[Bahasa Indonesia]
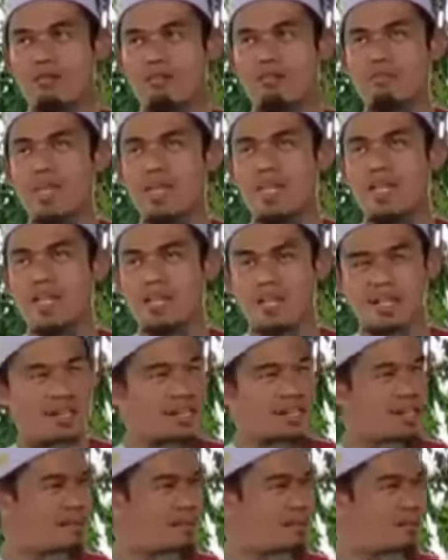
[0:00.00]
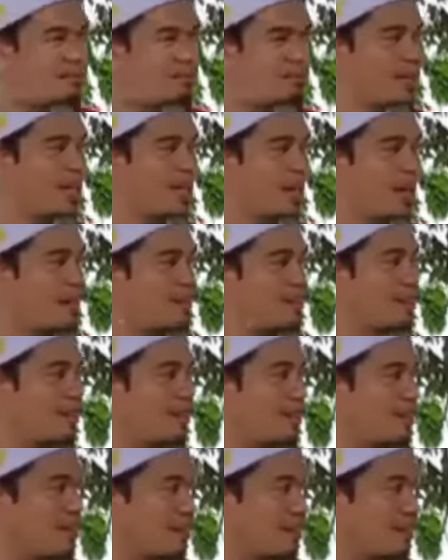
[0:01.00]
minni min
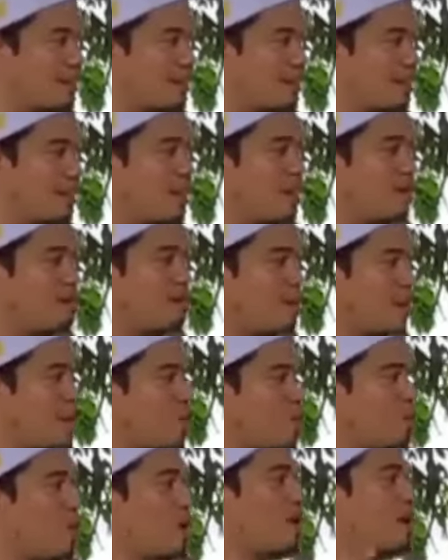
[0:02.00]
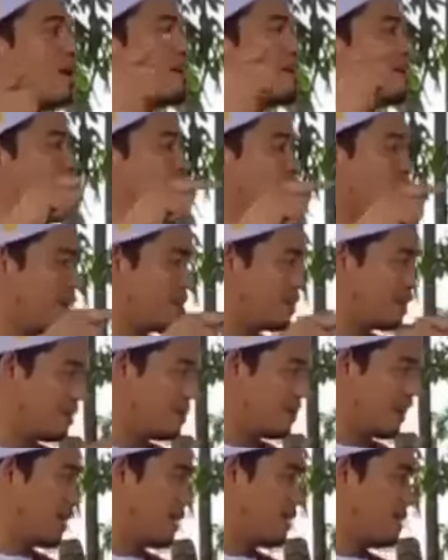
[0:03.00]
itrati min waladi
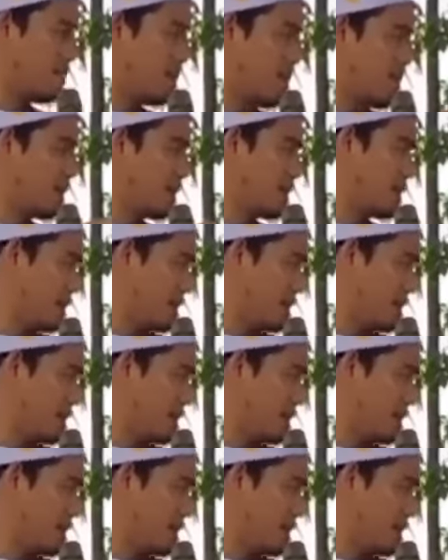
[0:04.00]
Fatimah malah